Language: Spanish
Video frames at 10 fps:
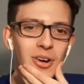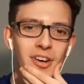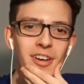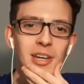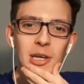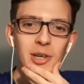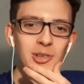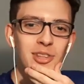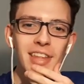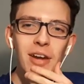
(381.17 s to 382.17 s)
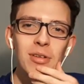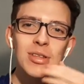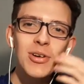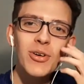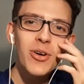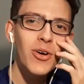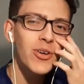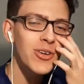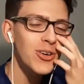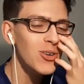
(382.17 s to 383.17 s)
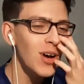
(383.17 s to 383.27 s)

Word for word: Yo este árbitro lo conozco